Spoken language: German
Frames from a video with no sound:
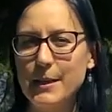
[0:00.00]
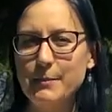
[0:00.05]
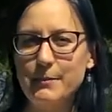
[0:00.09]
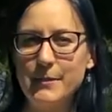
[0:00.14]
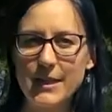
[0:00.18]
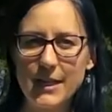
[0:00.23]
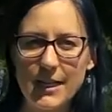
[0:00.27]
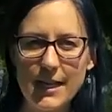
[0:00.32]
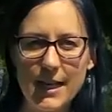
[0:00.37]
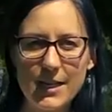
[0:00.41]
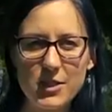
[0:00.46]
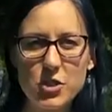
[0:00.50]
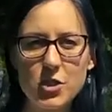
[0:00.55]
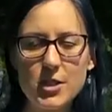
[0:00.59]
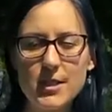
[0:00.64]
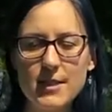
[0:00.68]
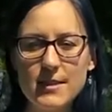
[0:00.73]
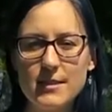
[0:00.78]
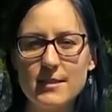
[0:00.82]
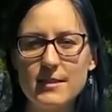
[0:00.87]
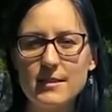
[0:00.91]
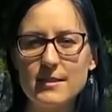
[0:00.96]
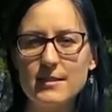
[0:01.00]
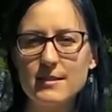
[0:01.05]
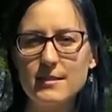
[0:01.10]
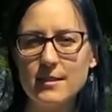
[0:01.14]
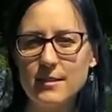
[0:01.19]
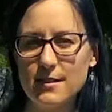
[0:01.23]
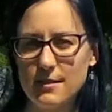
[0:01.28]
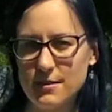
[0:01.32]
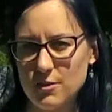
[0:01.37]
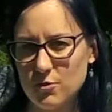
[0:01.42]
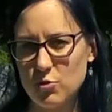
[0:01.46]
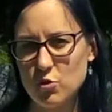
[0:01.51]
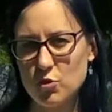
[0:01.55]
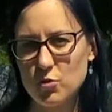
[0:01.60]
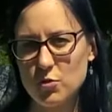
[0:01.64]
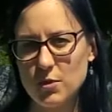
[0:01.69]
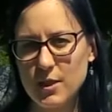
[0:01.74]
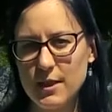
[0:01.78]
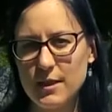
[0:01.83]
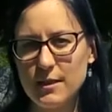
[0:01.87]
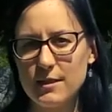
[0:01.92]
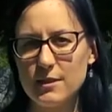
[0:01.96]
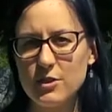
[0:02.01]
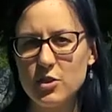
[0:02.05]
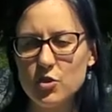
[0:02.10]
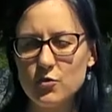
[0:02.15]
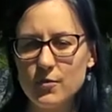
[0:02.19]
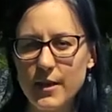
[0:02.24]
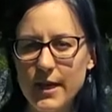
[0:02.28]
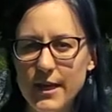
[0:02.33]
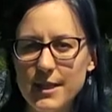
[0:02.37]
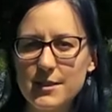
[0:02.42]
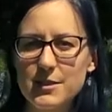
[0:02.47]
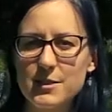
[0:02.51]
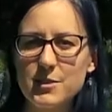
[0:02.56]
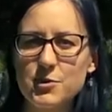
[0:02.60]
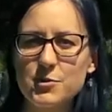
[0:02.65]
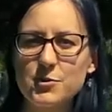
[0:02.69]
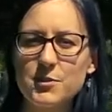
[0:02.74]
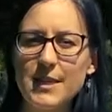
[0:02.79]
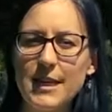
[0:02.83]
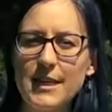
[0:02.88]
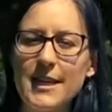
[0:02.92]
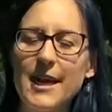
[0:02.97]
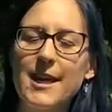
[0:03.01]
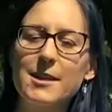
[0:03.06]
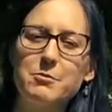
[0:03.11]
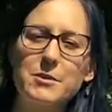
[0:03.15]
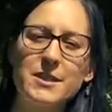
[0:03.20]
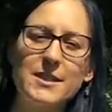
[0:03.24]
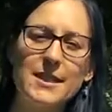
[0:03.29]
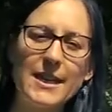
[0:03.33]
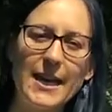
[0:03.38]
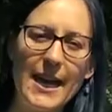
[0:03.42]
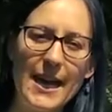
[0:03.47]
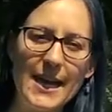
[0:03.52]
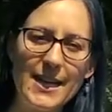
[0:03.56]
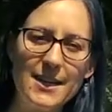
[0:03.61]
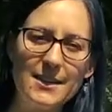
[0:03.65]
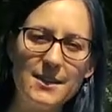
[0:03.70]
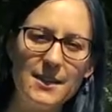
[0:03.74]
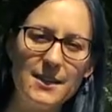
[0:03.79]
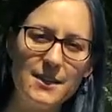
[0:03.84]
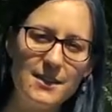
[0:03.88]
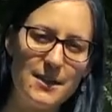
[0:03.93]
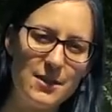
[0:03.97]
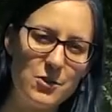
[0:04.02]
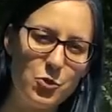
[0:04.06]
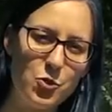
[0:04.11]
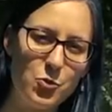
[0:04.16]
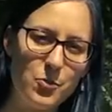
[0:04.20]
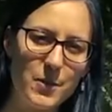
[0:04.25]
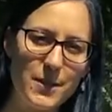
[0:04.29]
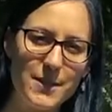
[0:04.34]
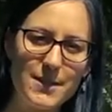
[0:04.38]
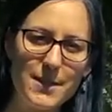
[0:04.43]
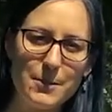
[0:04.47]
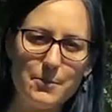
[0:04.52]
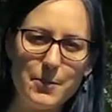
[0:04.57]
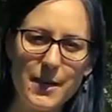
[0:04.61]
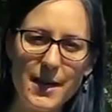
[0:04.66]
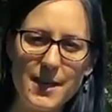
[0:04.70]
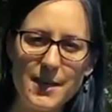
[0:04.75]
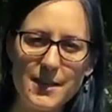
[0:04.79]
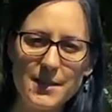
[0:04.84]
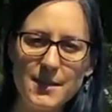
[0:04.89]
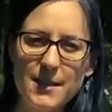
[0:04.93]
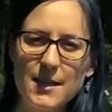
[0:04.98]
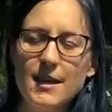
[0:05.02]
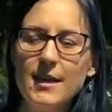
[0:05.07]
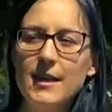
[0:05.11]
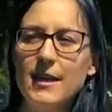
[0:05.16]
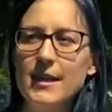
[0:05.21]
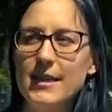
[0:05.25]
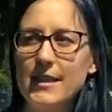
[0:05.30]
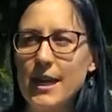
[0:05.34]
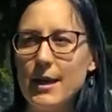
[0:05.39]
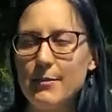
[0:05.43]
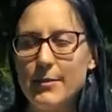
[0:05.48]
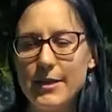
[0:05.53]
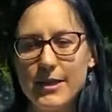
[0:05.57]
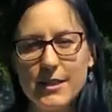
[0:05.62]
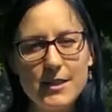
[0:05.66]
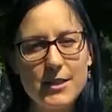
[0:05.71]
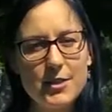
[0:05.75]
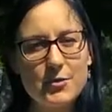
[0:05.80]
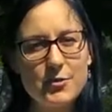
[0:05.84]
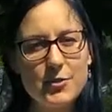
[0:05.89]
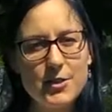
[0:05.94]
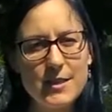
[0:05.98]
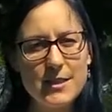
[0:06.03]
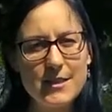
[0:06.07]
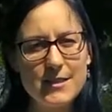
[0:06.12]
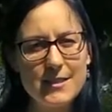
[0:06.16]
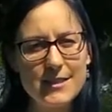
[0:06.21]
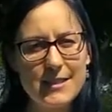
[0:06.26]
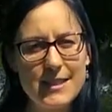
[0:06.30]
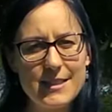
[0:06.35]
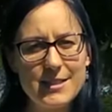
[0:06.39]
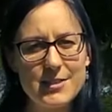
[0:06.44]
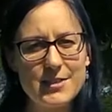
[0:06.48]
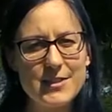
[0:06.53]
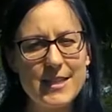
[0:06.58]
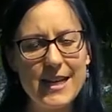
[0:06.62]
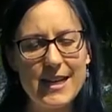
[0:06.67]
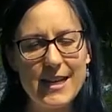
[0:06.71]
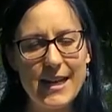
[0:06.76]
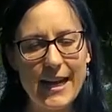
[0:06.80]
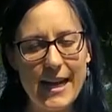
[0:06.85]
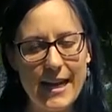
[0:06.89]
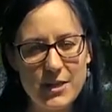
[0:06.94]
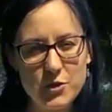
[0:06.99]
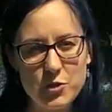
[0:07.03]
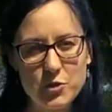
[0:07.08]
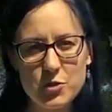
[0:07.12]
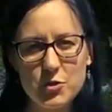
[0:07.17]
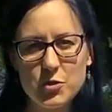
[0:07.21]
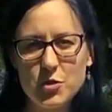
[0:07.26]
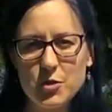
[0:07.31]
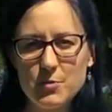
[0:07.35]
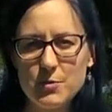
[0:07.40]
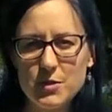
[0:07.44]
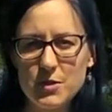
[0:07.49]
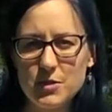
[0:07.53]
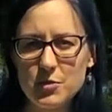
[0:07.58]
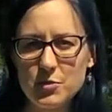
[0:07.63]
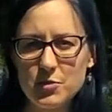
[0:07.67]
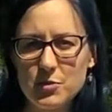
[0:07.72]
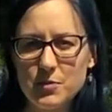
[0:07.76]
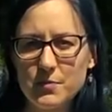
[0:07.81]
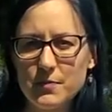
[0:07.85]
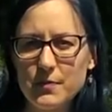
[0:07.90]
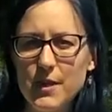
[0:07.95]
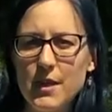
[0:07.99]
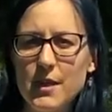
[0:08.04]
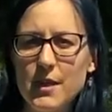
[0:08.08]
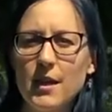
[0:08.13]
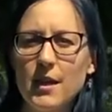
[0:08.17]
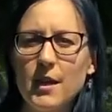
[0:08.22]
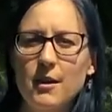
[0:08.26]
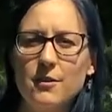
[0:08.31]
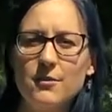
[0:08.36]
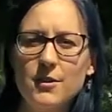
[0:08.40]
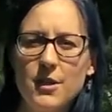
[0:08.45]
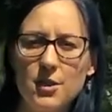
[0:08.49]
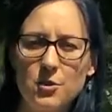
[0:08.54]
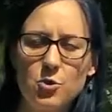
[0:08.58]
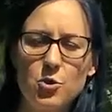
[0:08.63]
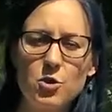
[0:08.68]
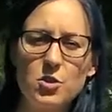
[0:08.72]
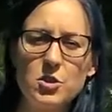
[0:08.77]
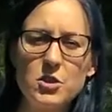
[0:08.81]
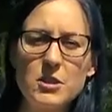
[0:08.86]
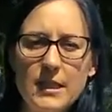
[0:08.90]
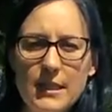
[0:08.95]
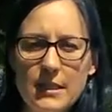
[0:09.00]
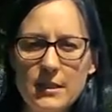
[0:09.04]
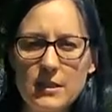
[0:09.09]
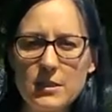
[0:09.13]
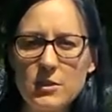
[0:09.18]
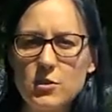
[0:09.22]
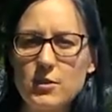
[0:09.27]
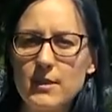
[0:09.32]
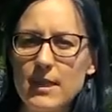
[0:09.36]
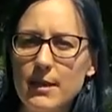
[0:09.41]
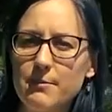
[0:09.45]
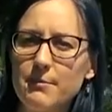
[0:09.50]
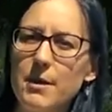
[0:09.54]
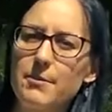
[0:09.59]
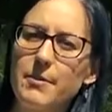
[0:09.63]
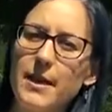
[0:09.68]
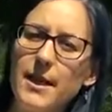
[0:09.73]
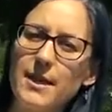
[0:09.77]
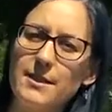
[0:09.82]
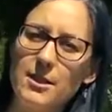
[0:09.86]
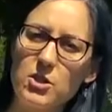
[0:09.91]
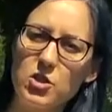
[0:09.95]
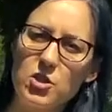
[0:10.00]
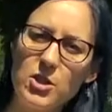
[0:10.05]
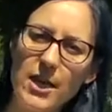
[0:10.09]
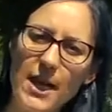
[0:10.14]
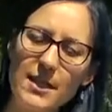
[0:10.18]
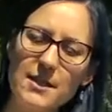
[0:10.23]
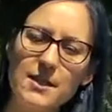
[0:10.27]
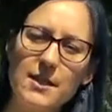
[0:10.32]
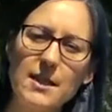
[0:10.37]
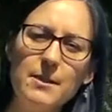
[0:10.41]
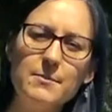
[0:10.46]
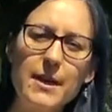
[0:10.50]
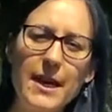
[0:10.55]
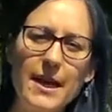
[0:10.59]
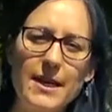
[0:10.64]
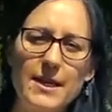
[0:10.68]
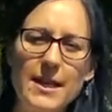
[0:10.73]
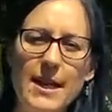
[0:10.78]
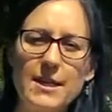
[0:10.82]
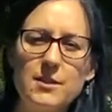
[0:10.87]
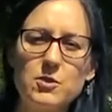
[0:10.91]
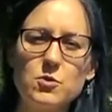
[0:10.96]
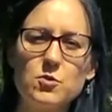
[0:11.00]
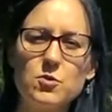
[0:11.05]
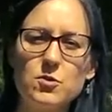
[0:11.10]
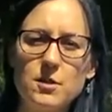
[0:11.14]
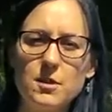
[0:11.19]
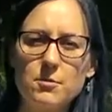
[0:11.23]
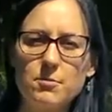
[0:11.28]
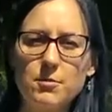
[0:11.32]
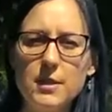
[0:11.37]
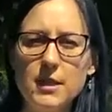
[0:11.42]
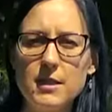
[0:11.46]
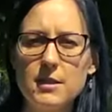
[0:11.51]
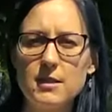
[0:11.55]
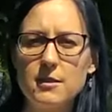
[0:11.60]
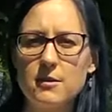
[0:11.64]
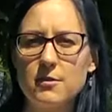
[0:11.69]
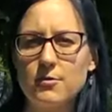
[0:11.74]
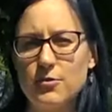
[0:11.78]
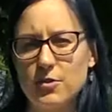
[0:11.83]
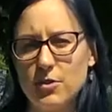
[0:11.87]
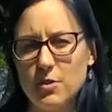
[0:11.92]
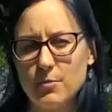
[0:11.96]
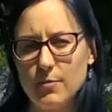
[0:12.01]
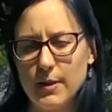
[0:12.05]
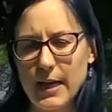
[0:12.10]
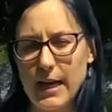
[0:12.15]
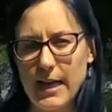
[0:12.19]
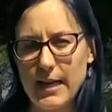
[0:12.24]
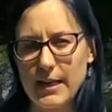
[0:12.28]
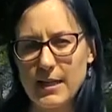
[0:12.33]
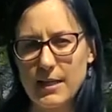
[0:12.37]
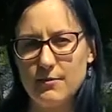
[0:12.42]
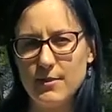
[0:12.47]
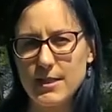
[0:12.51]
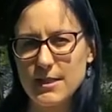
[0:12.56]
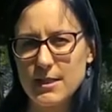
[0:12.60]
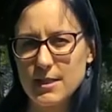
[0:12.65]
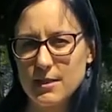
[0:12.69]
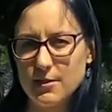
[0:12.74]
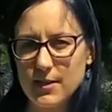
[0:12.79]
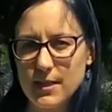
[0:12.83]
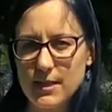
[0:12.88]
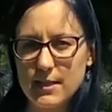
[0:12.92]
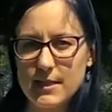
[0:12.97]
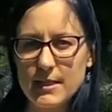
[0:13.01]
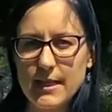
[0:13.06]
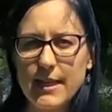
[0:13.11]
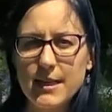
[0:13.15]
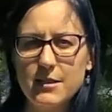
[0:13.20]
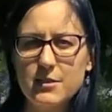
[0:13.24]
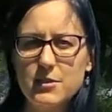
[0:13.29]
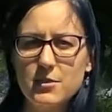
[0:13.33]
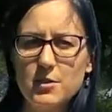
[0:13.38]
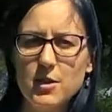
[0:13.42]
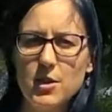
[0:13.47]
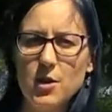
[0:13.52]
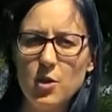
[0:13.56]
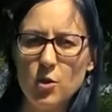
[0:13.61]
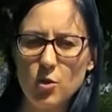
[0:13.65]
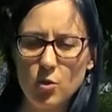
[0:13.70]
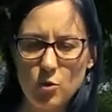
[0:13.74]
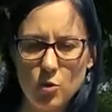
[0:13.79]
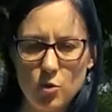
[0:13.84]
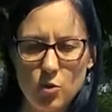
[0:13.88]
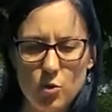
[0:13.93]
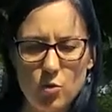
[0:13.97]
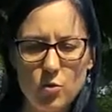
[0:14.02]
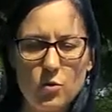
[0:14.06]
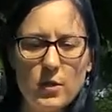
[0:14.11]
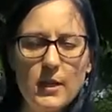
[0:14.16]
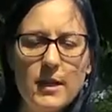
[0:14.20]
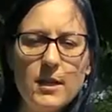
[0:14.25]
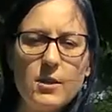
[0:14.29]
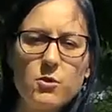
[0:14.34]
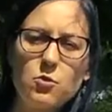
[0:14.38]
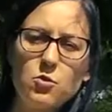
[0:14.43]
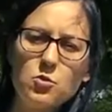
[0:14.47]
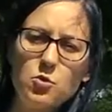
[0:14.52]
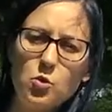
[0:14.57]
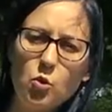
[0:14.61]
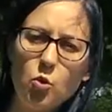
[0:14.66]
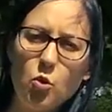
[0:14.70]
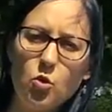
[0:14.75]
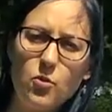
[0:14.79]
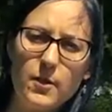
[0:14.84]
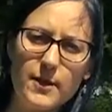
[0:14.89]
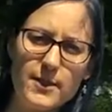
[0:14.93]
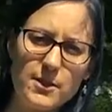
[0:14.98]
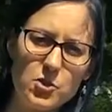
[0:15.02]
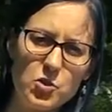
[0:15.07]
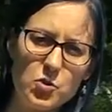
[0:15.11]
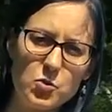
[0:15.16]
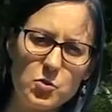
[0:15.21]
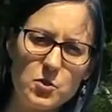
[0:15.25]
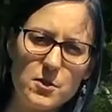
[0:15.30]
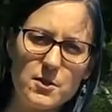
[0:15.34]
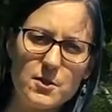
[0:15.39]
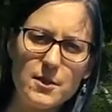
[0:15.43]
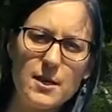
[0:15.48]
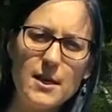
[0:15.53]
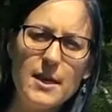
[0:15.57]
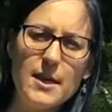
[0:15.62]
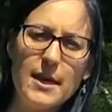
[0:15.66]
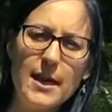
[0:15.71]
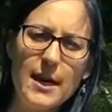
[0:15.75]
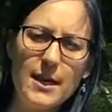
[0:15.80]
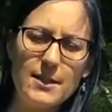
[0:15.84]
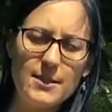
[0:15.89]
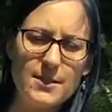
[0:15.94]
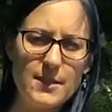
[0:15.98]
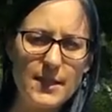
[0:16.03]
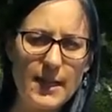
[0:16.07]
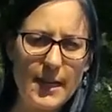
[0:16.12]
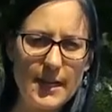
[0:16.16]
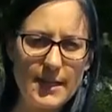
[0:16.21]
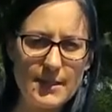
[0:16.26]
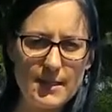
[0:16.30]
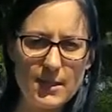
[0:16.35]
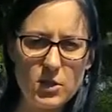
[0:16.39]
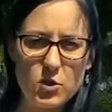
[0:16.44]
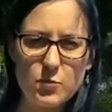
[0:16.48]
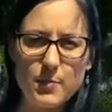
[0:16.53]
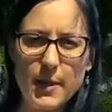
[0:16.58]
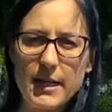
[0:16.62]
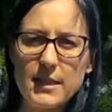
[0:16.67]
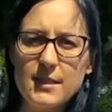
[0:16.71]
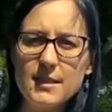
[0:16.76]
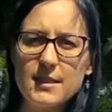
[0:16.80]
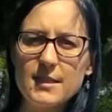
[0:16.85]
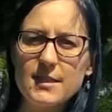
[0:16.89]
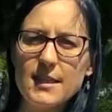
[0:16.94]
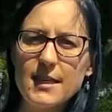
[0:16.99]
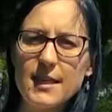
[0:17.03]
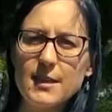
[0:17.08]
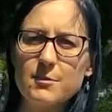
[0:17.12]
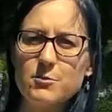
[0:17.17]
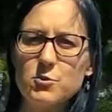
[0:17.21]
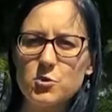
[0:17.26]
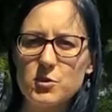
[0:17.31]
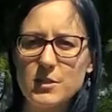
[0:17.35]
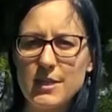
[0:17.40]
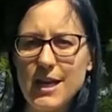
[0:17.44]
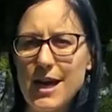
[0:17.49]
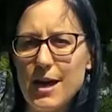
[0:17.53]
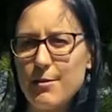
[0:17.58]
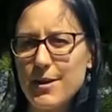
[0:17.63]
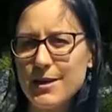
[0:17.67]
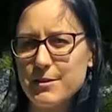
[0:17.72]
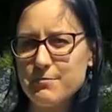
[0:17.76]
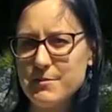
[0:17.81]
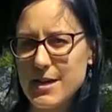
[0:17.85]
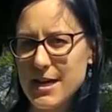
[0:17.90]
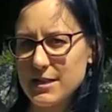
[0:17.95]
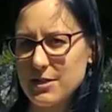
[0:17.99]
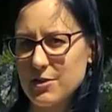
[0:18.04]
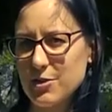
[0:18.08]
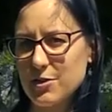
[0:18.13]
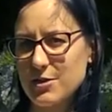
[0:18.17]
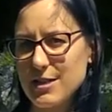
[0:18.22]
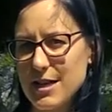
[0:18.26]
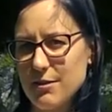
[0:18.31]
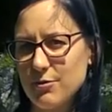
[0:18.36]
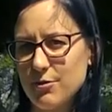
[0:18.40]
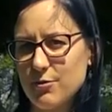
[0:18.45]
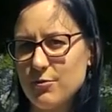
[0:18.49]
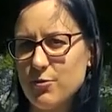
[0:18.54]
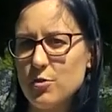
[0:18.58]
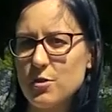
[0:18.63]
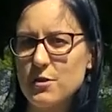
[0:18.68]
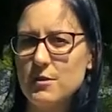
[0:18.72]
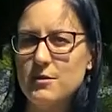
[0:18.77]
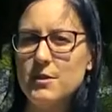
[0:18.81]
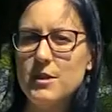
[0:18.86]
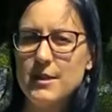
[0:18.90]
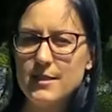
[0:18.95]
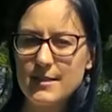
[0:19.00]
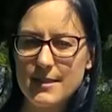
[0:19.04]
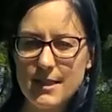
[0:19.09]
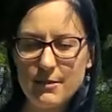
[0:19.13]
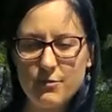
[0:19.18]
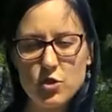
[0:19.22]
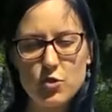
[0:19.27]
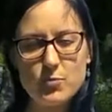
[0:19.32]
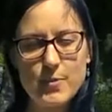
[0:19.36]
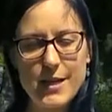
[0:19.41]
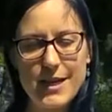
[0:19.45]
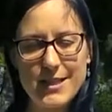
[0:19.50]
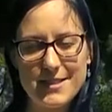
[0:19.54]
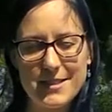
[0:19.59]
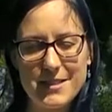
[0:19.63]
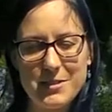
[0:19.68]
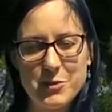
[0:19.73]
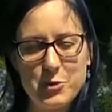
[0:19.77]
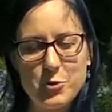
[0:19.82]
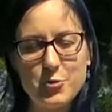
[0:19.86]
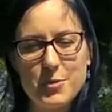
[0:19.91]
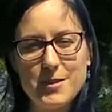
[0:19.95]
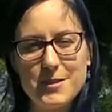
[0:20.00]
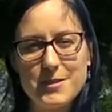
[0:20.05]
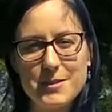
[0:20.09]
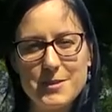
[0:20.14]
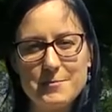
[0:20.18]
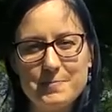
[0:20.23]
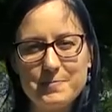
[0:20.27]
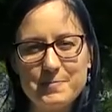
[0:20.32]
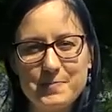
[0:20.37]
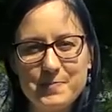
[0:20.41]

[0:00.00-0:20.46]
Bin dann anschließend äh, zum Studieren in die Schweiz und dann hat mich der Rhein hier nach Koblenz gebracht. Ich arbeite hier für die Internationale Rheinschutzkommission. Wir koordinieren die Zusammenarbeit der Staaten im Rhein-Einzugsgebiet für die Bereiche Wasserqualität, Ökologie und Hochwasserschutz. Also drei sehr spannende Themen und die Arbeit macht auch nach wie vor sehr viel Spaß hier in Koblenz.